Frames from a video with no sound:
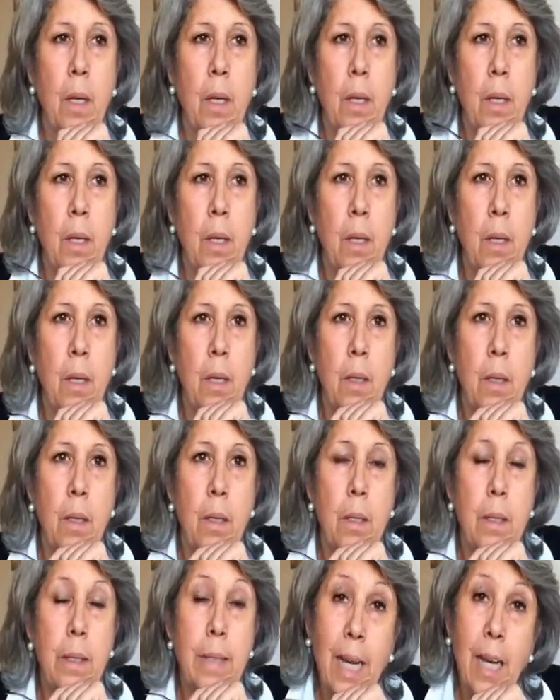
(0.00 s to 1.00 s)

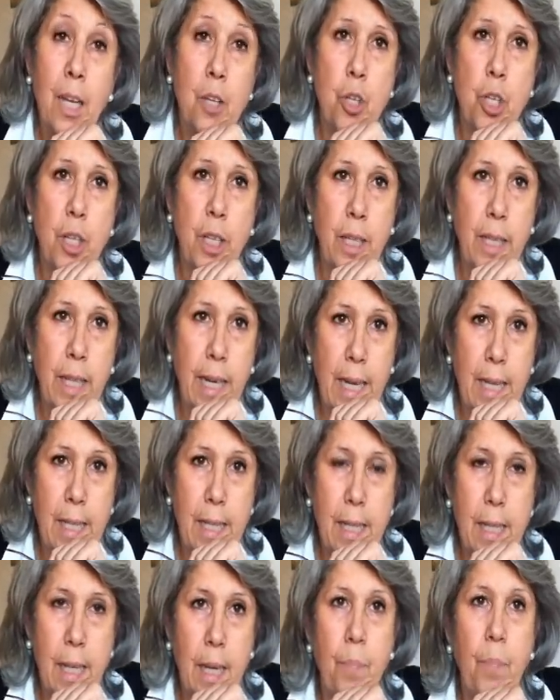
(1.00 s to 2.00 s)
eh, della
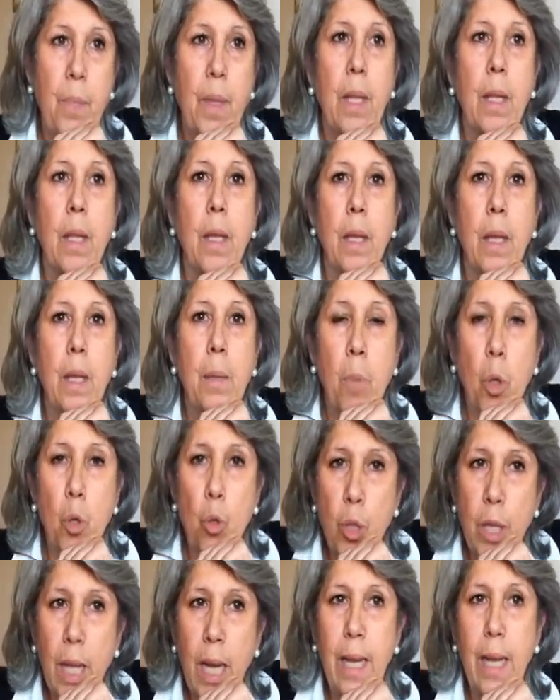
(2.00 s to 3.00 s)
cittadinanza, in
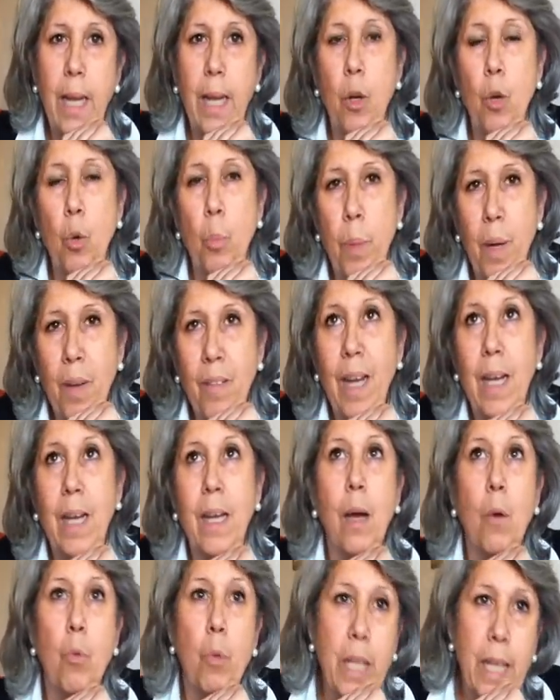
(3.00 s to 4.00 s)
modo tale che non
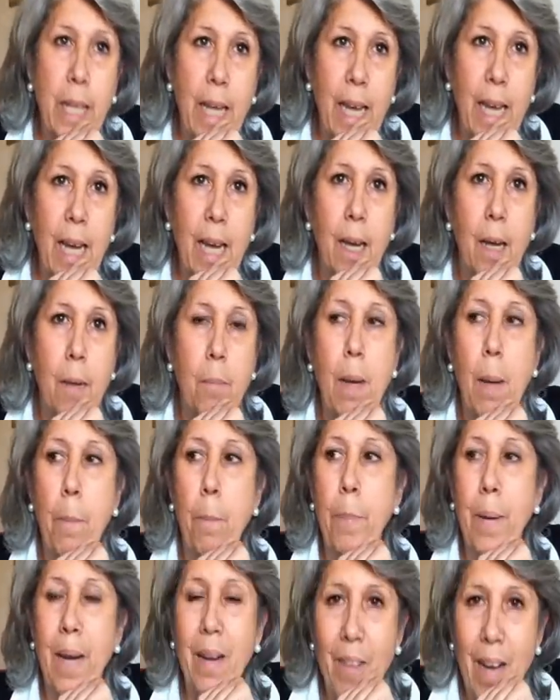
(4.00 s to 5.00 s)
prevalga un'idea
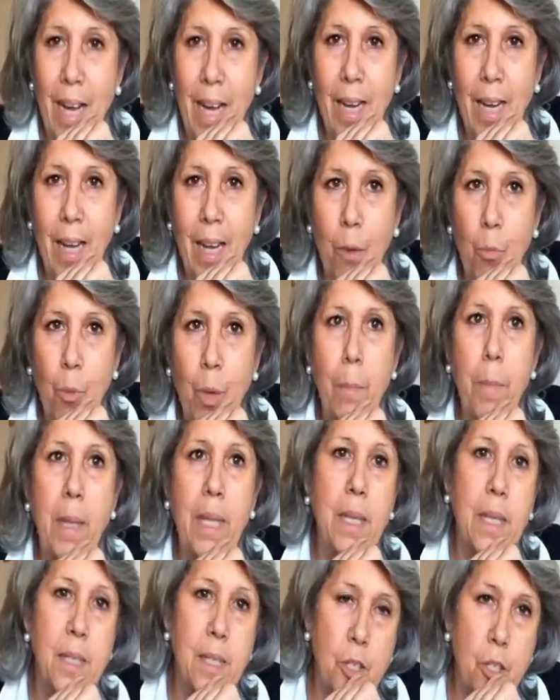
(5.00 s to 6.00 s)
ma prevalga
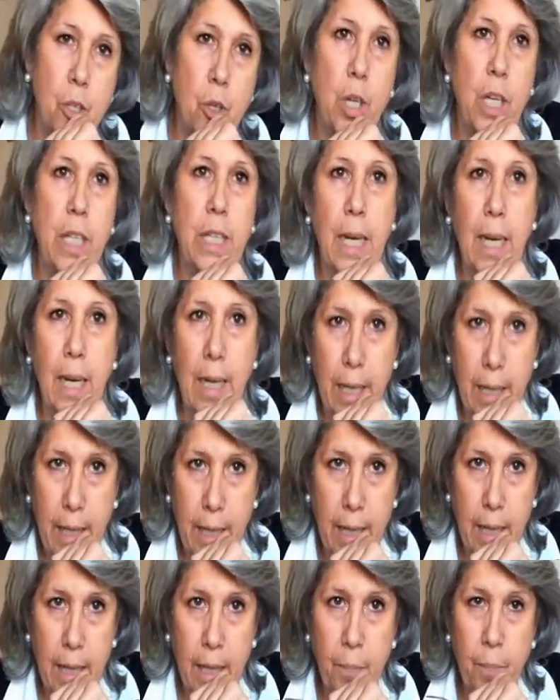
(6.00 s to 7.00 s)
una mediazione tra
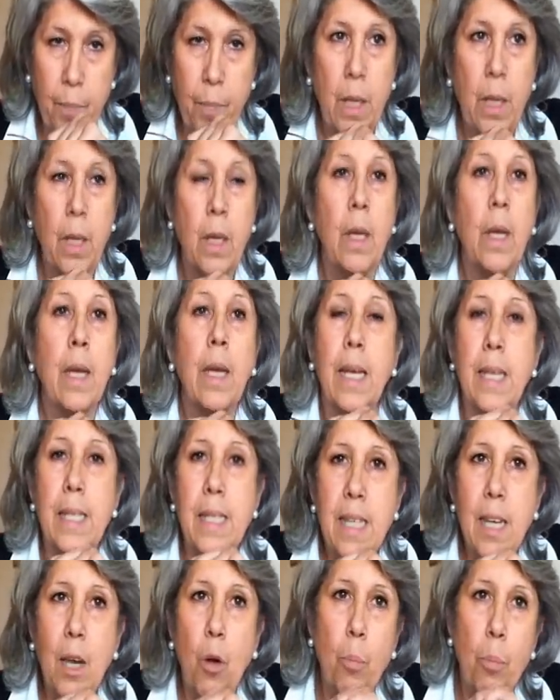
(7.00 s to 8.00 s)
le idee
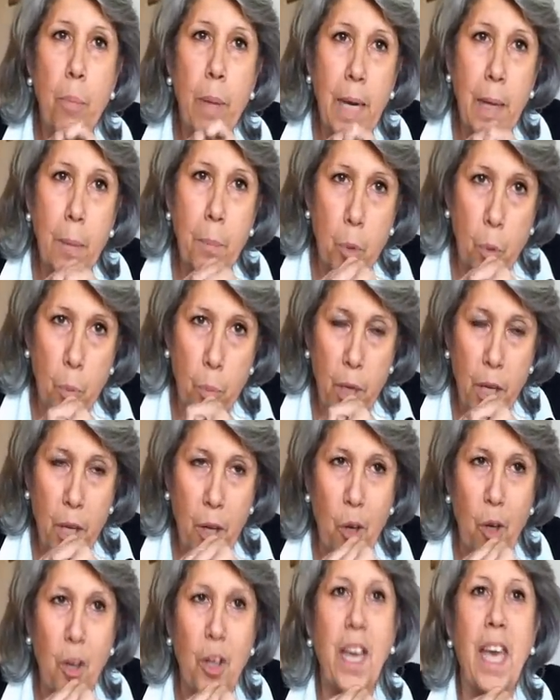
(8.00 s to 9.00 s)
che sia un bene
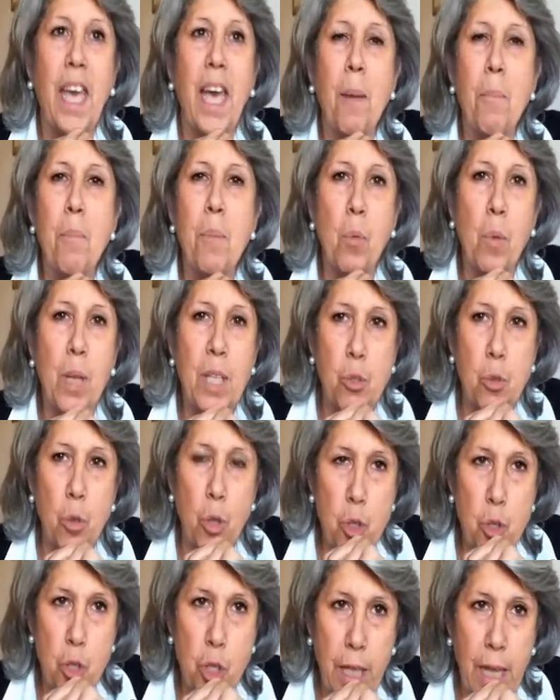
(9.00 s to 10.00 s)
pubblico, che abbia una
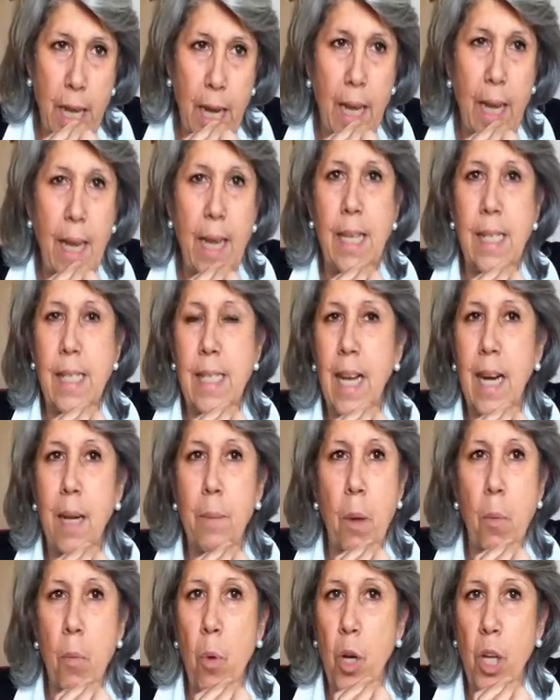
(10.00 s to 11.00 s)
storicità e che
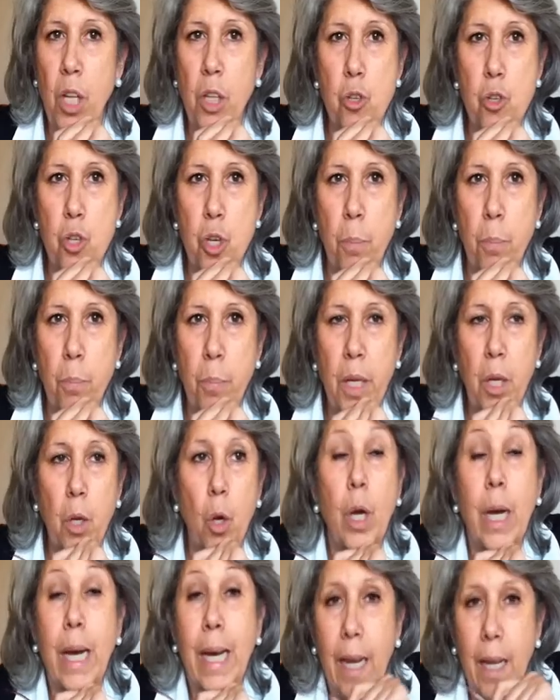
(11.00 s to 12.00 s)
sia la memoria di
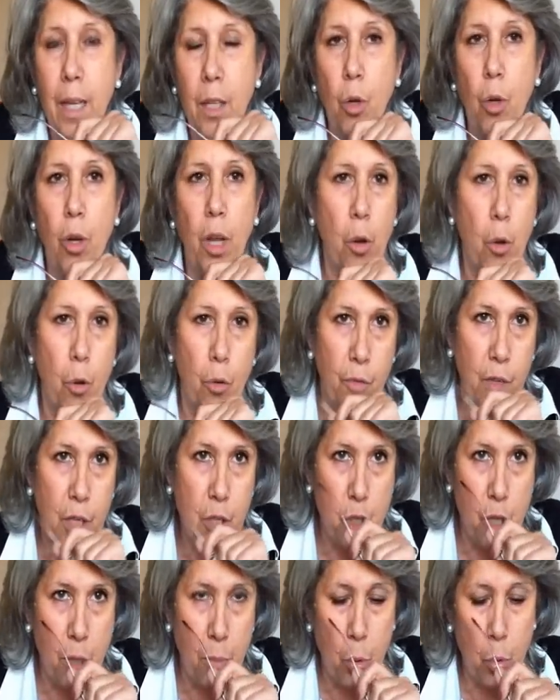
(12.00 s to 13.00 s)
Ciampino, credo che
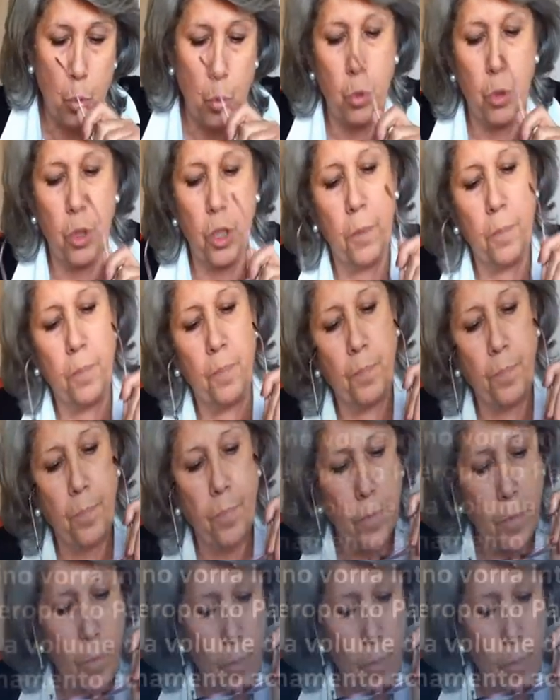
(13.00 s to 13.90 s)
convergiamo tutti.